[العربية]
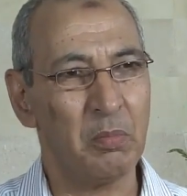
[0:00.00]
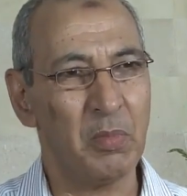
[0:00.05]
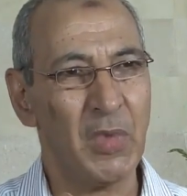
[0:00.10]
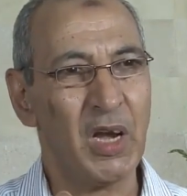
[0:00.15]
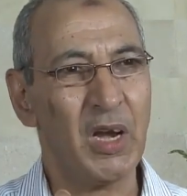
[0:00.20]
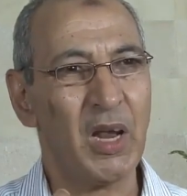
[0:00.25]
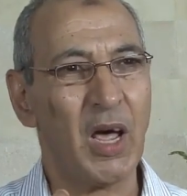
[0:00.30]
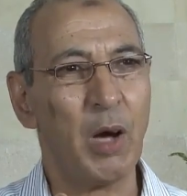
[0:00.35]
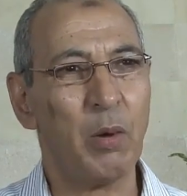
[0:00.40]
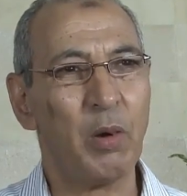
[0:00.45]

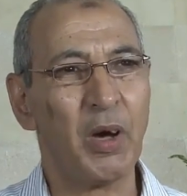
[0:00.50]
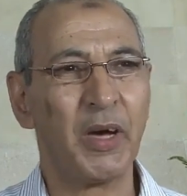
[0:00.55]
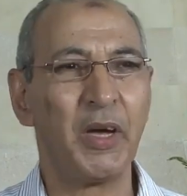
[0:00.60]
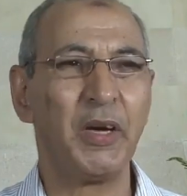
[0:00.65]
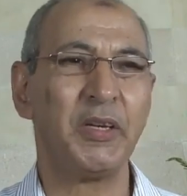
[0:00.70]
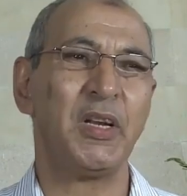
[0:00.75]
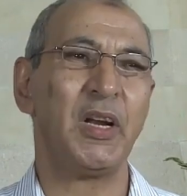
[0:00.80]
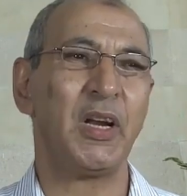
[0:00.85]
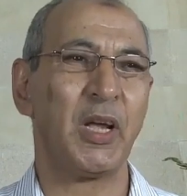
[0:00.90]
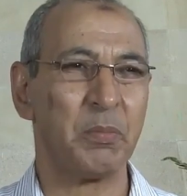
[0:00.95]
من
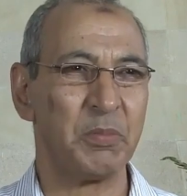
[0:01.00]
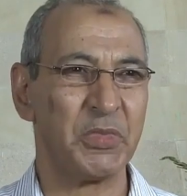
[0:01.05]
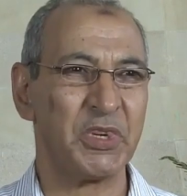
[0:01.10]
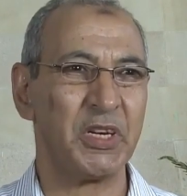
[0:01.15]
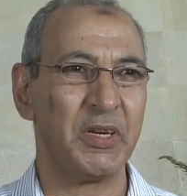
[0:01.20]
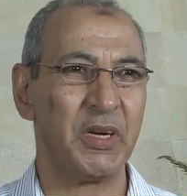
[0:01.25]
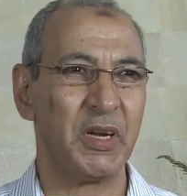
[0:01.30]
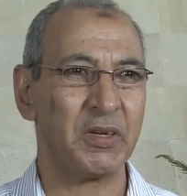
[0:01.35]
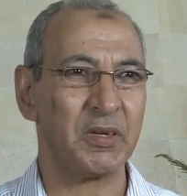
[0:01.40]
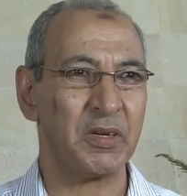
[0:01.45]
الاواخر ديال
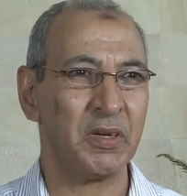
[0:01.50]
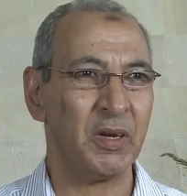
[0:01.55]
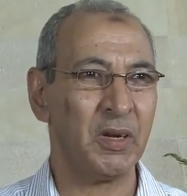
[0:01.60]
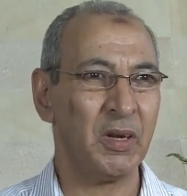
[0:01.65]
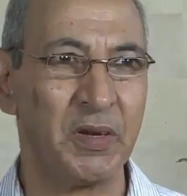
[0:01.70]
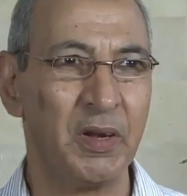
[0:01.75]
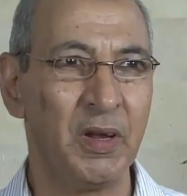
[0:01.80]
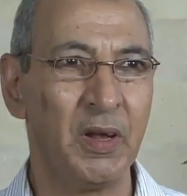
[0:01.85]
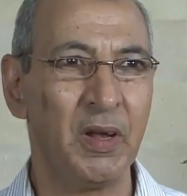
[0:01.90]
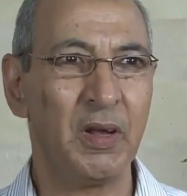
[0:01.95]
الخمسينات
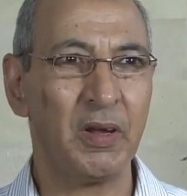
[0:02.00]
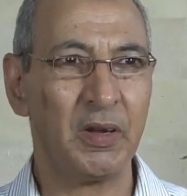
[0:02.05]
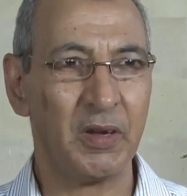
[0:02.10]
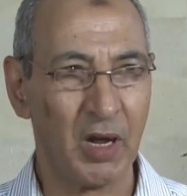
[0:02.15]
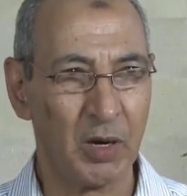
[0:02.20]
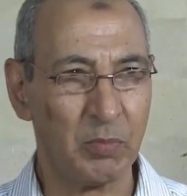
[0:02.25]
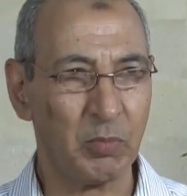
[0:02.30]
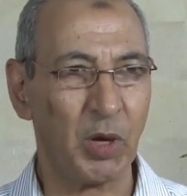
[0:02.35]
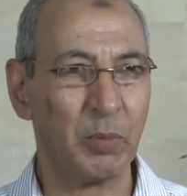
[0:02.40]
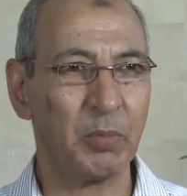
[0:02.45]

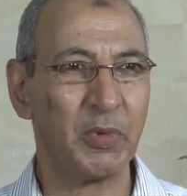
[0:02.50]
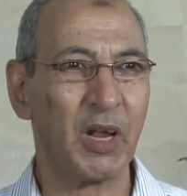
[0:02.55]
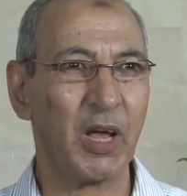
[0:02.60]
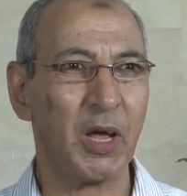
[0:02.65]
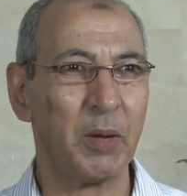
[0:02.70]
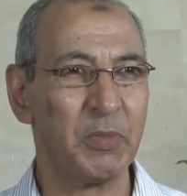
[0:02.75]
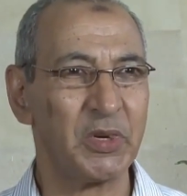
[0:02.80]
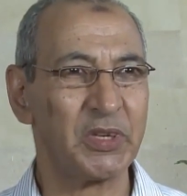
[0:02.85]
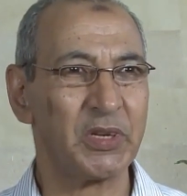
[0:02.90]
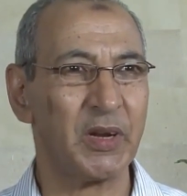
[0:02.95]
كان محمد
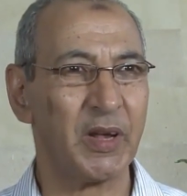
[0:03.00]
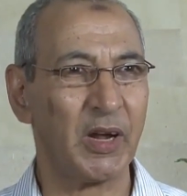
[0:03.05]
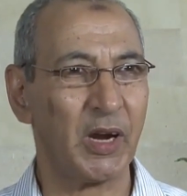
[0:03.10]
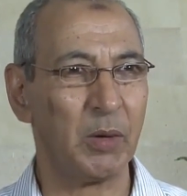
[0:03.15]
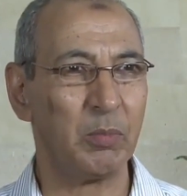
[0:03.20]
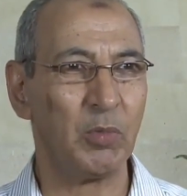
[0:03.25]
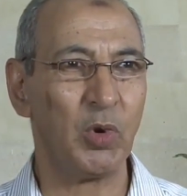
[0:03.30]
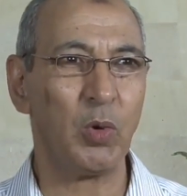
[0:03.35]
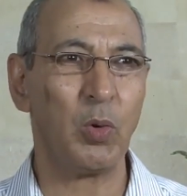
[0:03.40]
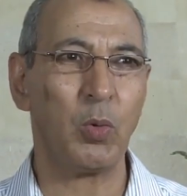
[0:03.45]
الخامس الله
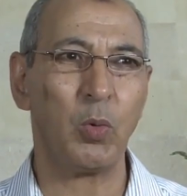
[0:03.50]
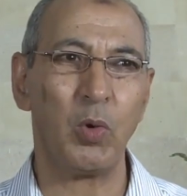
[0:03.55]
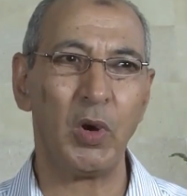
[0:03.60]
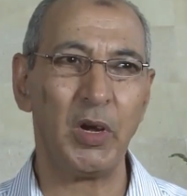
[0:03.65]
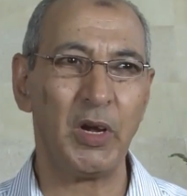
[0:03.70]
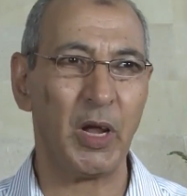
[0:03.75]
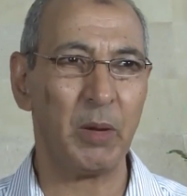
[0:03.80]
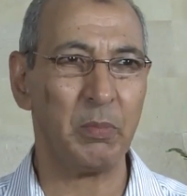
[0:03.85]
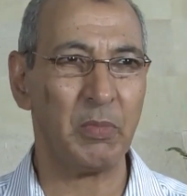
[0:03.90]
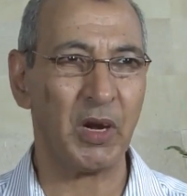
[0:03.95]
يرحمه
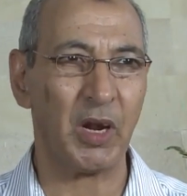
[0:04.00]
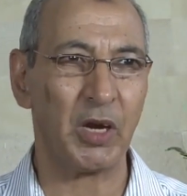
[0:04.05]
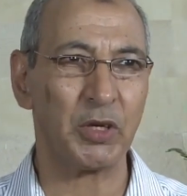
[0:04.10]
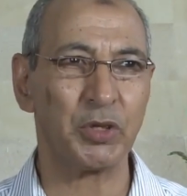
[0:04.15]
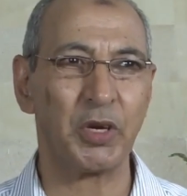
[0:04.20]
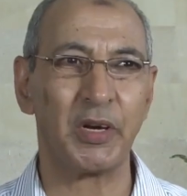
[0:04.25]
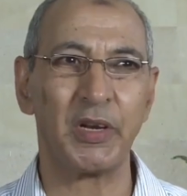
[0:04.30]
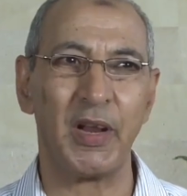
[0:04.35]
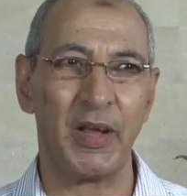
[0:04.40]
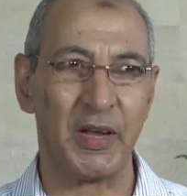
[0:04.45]
هو اللي عمل
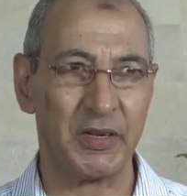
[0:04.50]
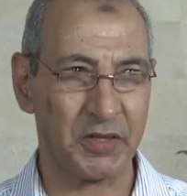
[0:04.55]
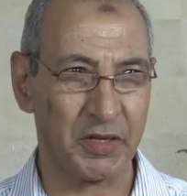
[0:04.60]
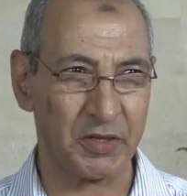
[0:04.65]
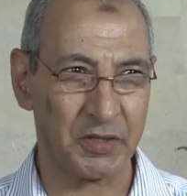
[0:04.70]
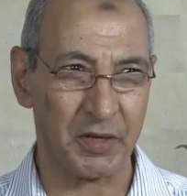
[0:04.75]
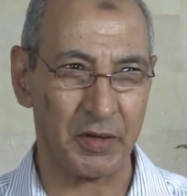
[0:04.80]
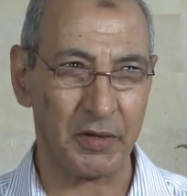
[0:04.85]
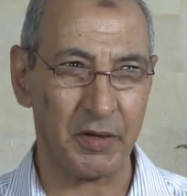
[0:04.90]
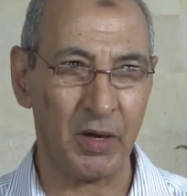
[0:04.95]
حجره
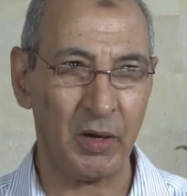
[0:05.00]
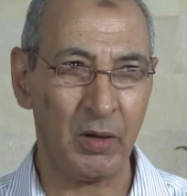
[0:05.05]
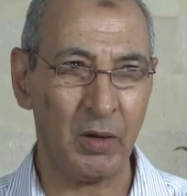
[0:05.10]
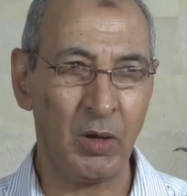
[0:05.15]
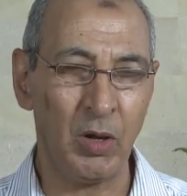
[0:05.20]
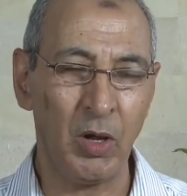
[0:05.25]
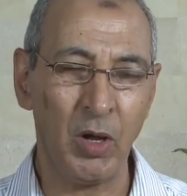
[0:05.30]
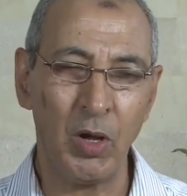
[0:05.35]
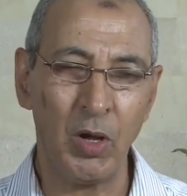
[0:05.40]
الاساس هنا